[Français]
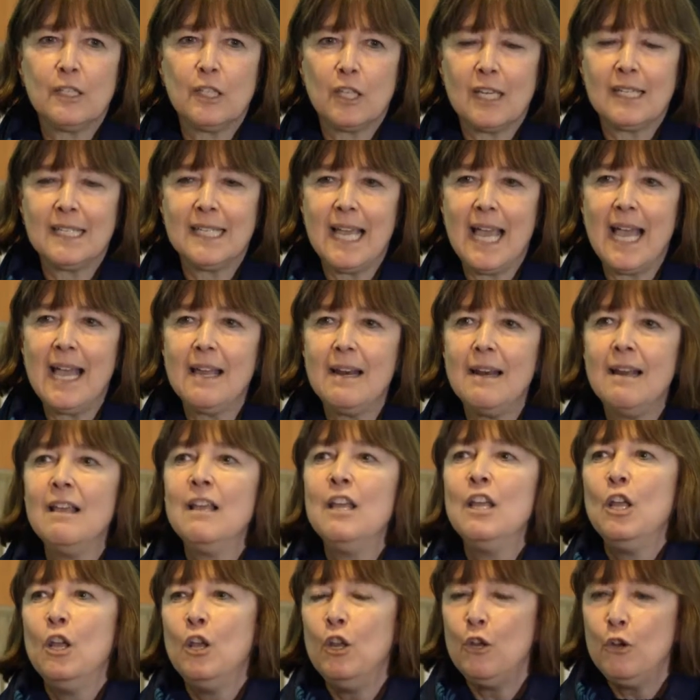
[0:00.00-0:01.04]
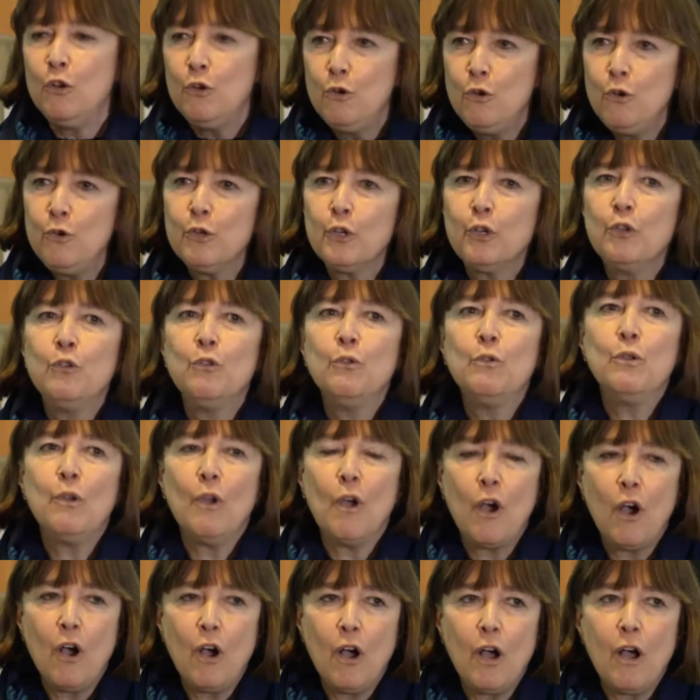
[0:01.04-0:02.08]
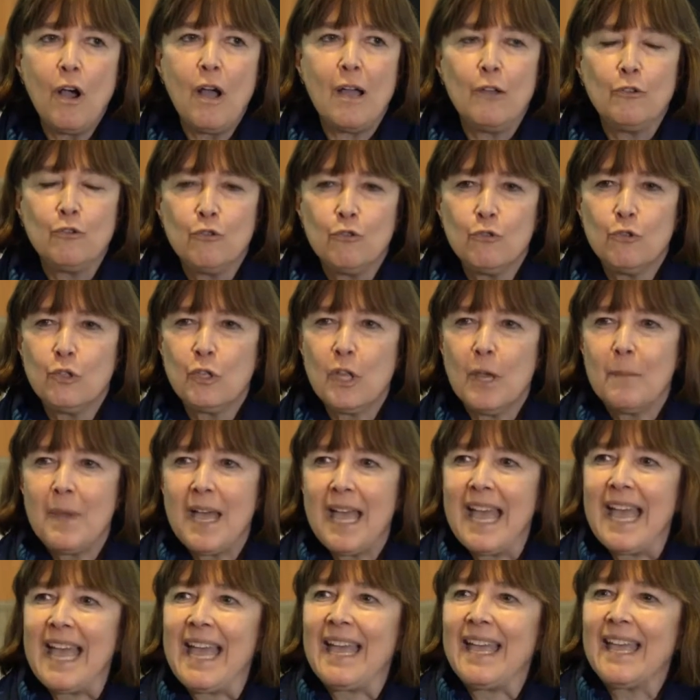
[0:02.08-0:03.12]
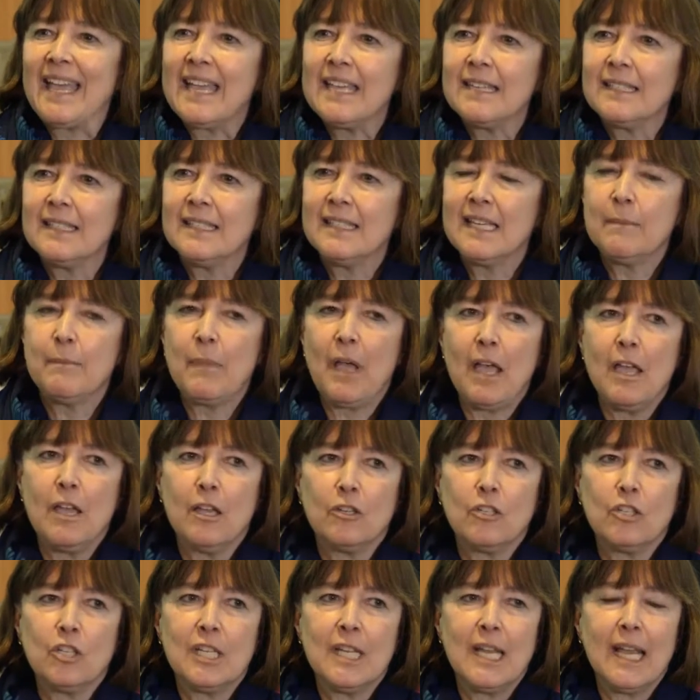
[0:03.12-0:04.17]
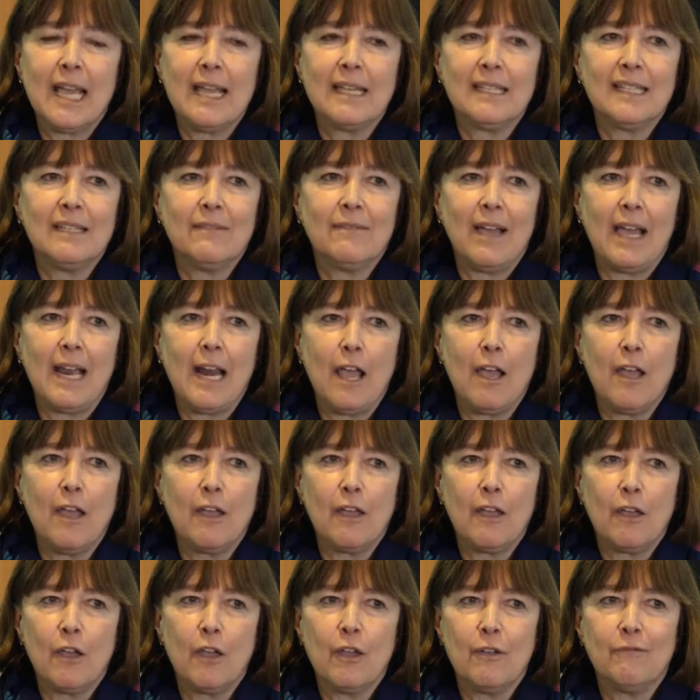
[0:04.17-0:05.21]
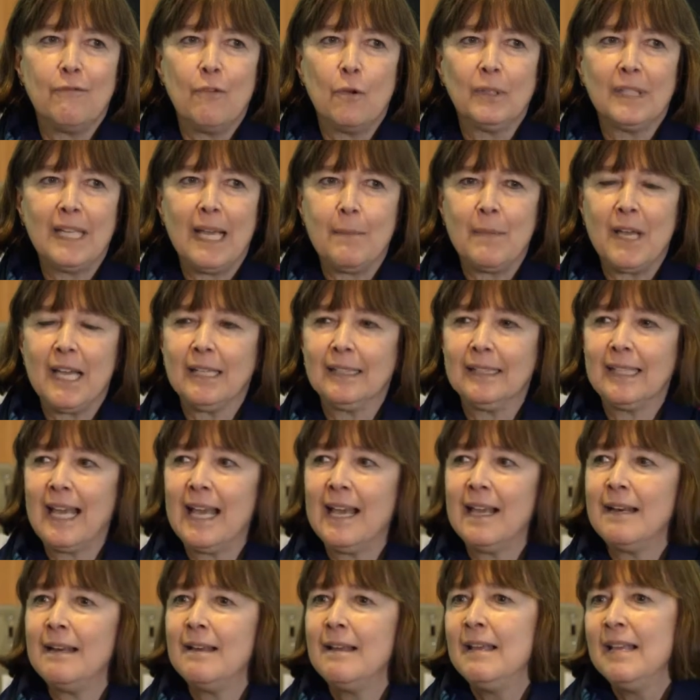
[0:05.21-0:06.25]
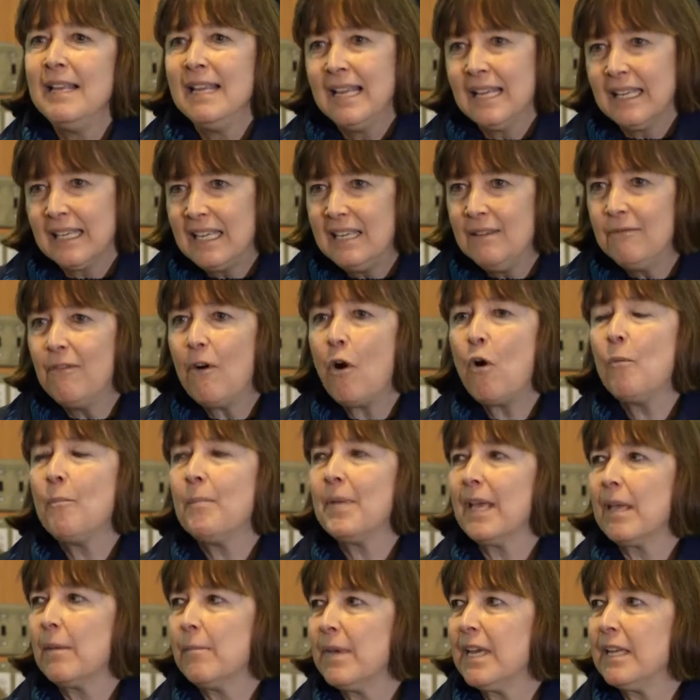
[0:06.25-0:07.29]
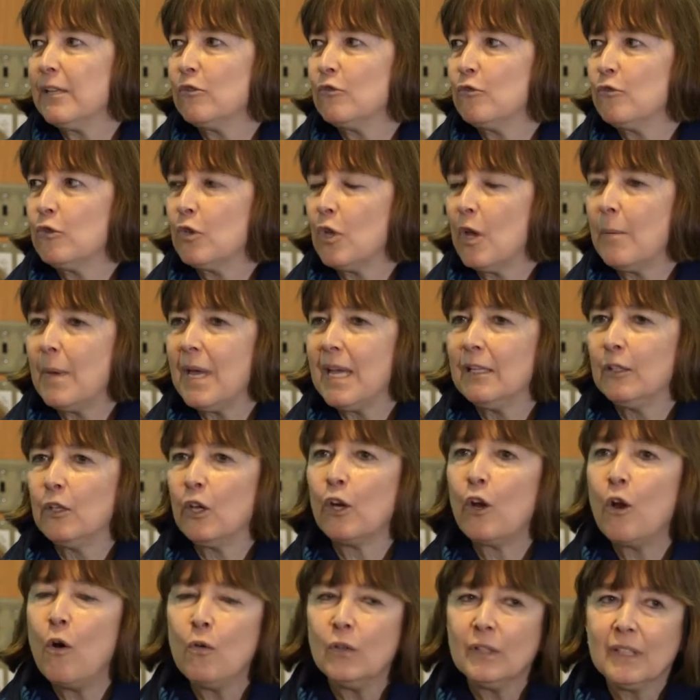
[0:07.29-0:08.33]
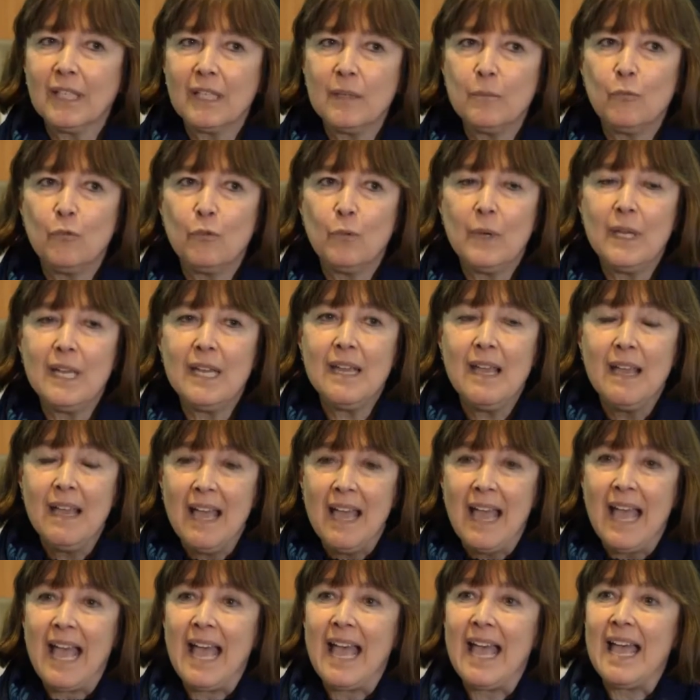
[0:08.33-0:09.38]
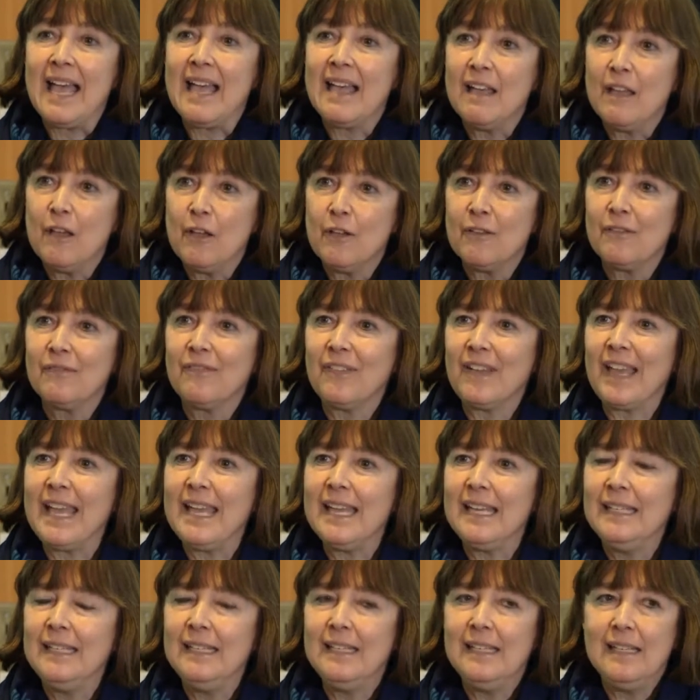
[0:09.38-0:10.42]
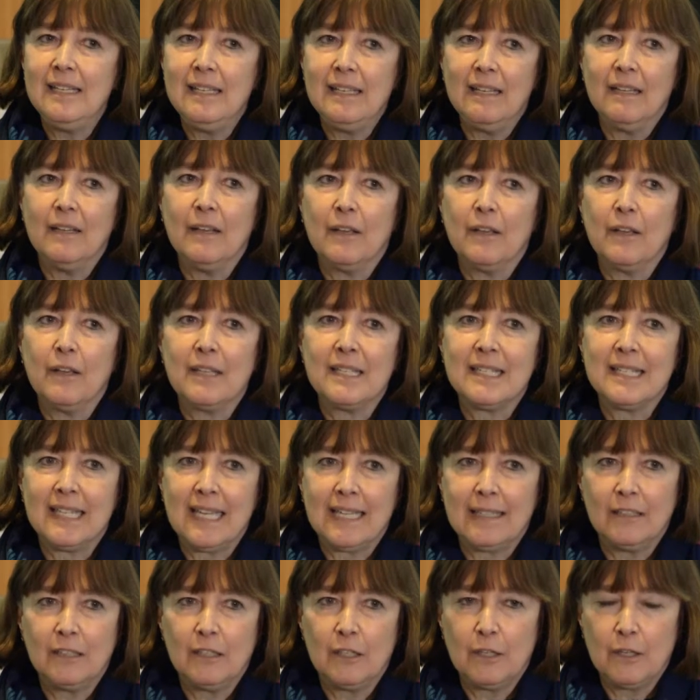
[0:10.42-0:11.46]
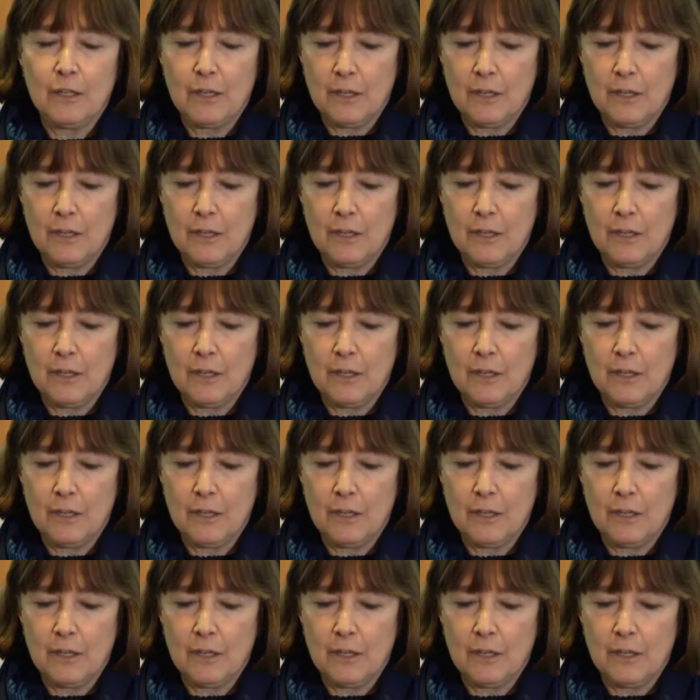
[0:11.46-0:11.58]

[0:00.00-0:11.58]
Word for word: sociale, l'UQ a justement à rester branché à ces valeurs euh, fondamentales qui vont permettre justement de contribuer à freiner cette